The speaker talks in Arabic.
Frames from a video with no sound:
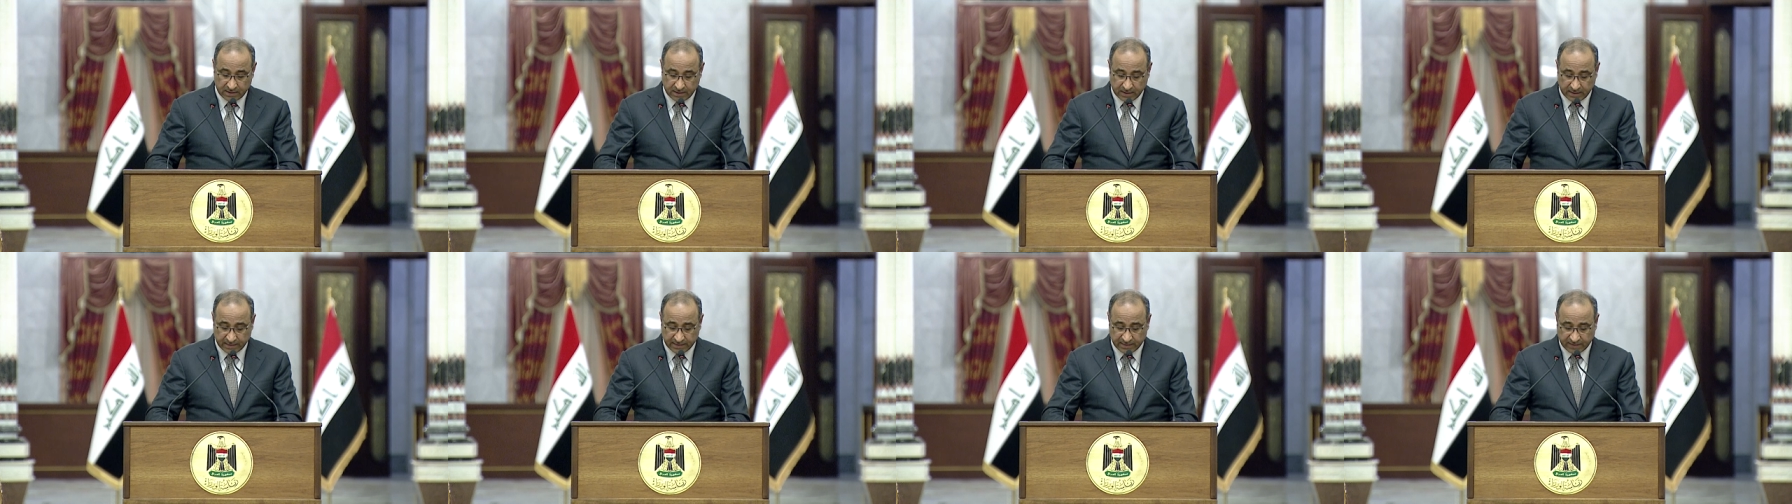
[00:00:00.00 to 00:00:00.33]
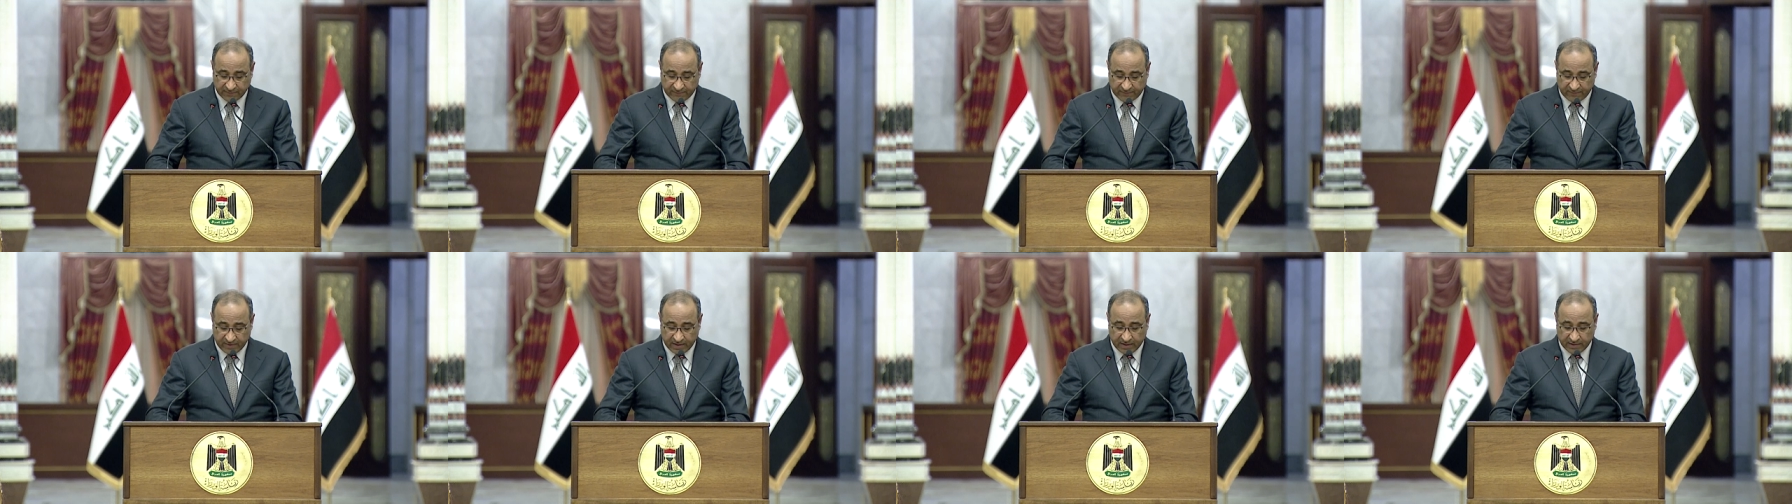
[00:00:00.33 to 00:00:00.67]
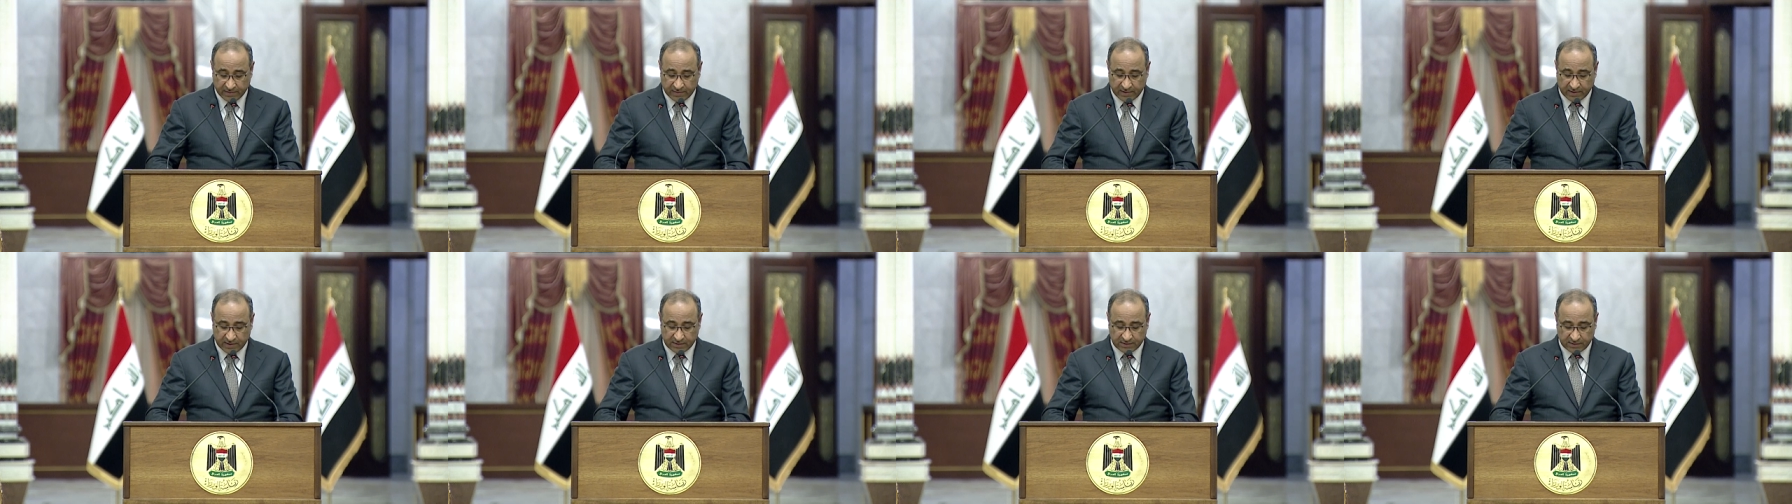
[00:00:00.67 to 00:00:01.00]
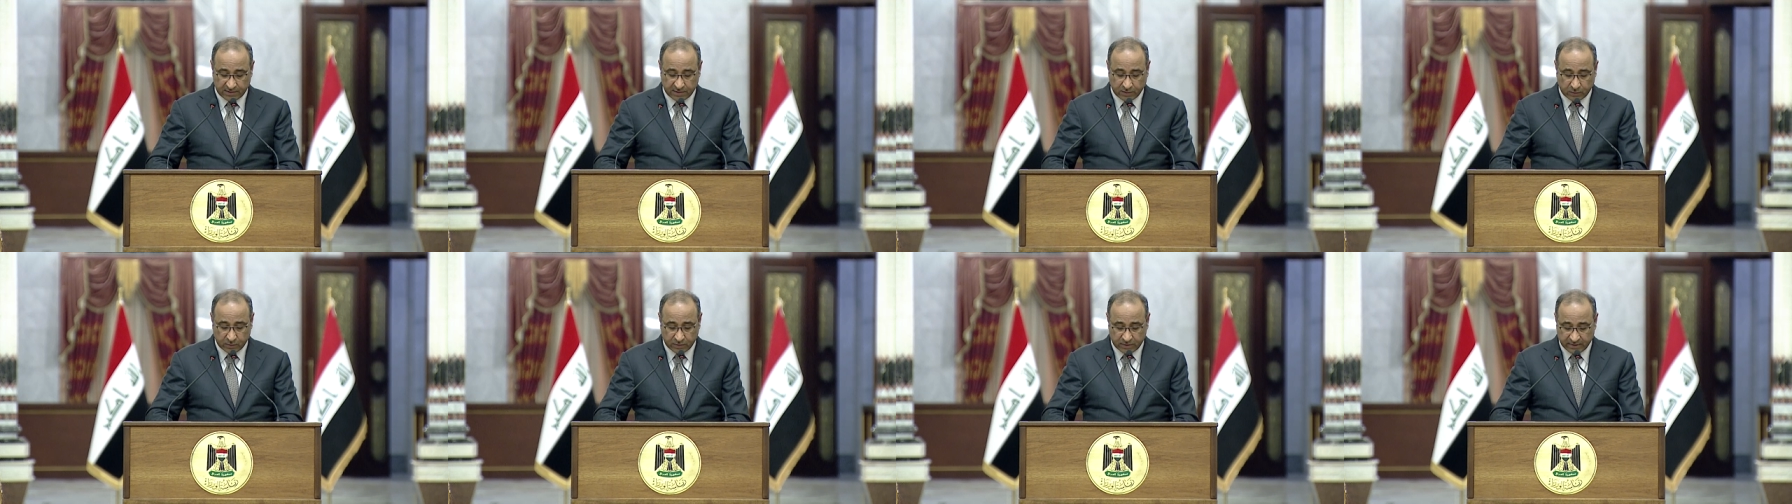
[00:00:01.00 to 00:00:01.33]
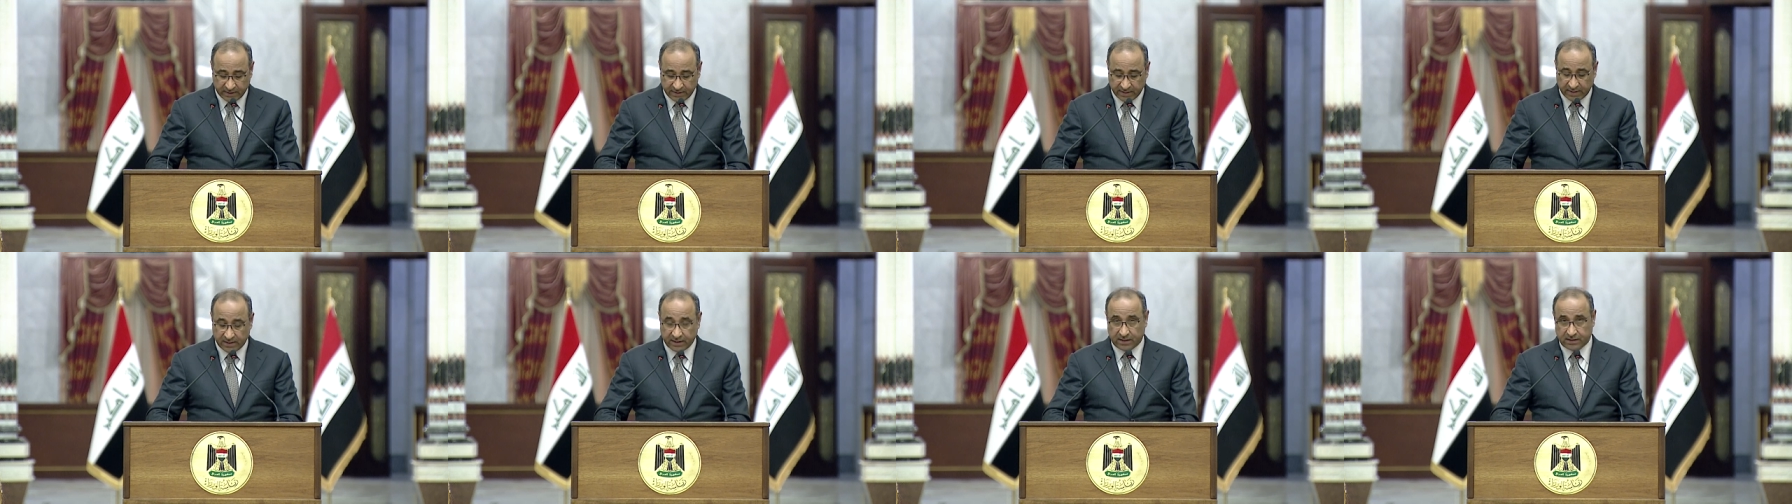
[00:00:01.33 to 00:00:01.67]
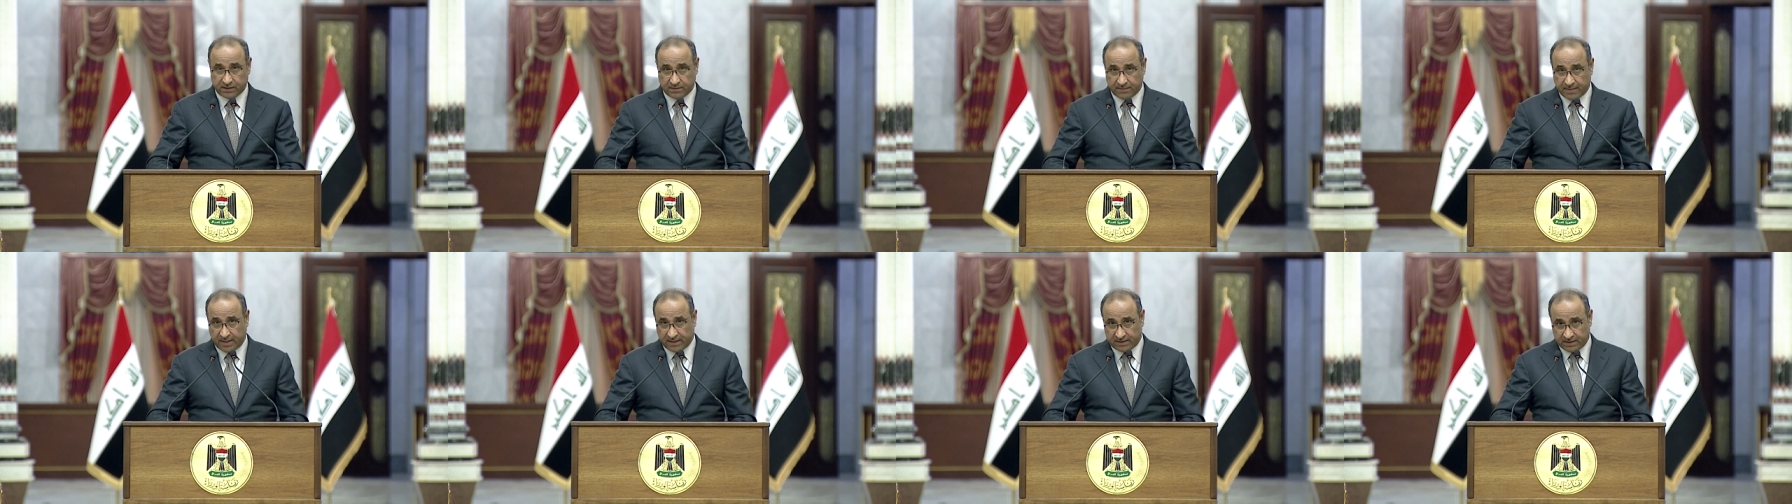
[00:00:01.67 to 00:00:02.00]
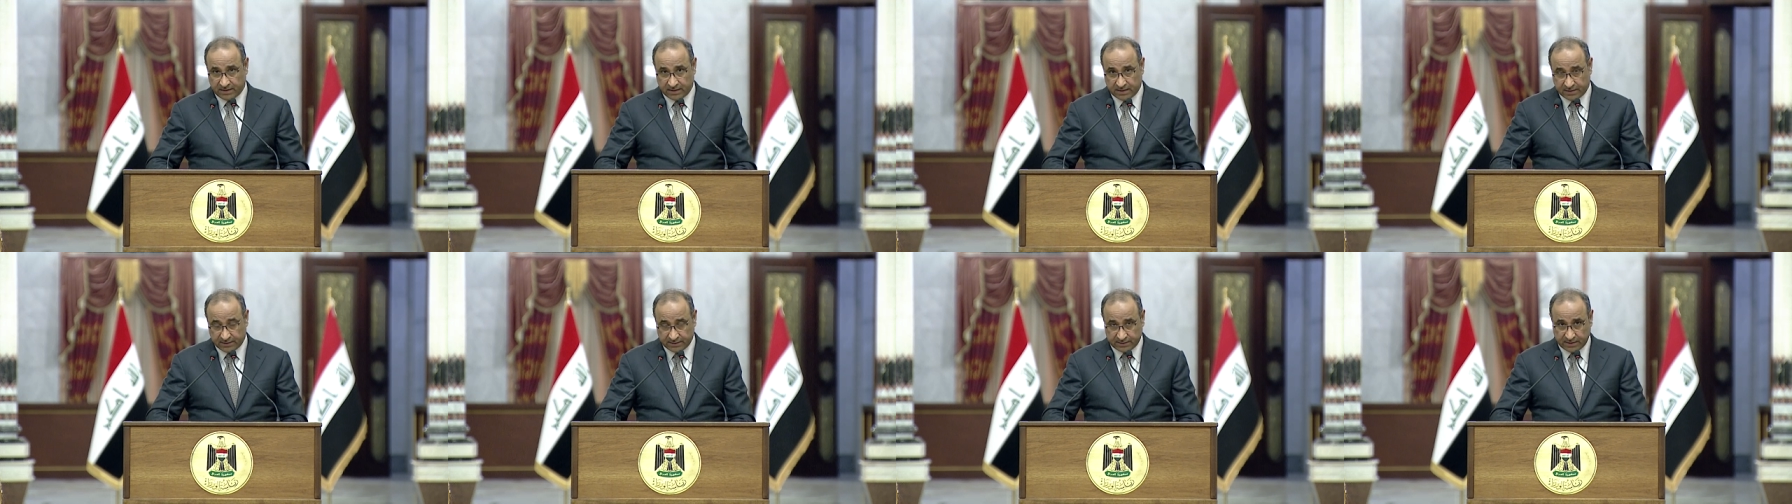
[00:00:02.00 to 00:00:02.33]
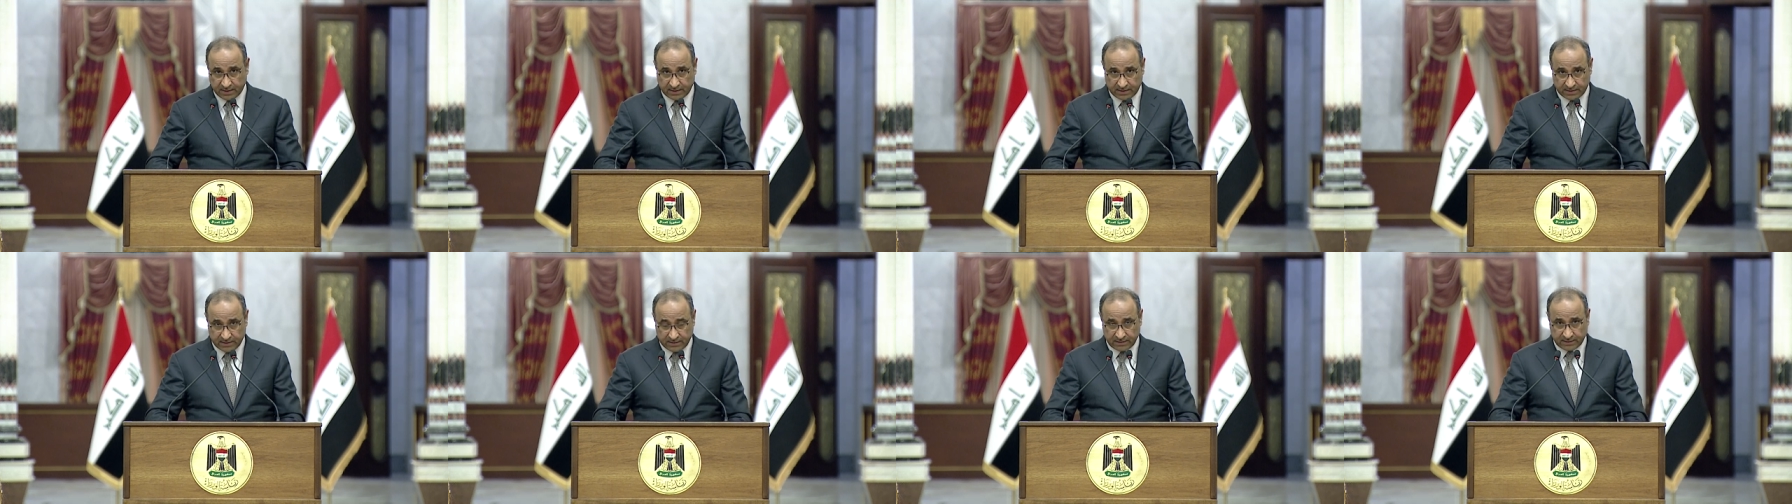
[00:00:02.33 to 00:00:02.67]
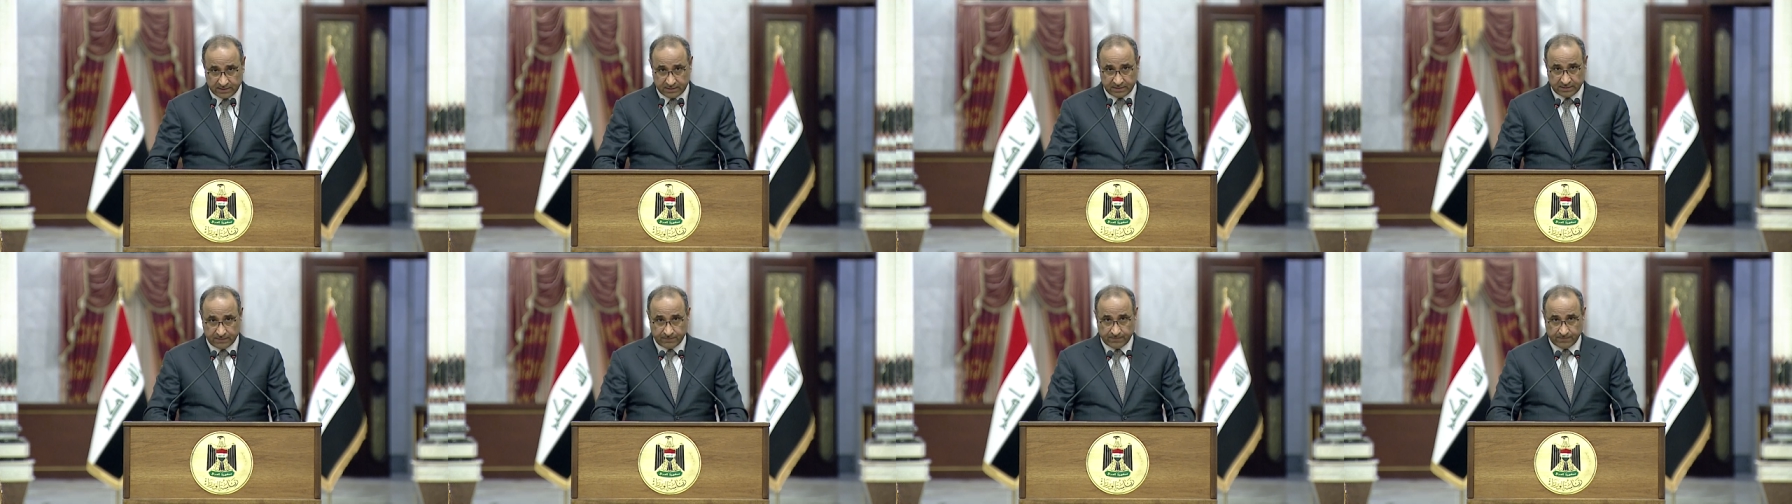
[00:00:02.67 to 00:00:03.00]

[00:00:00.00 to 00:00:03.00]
النفاذ الدولية لخدمات الإنترنت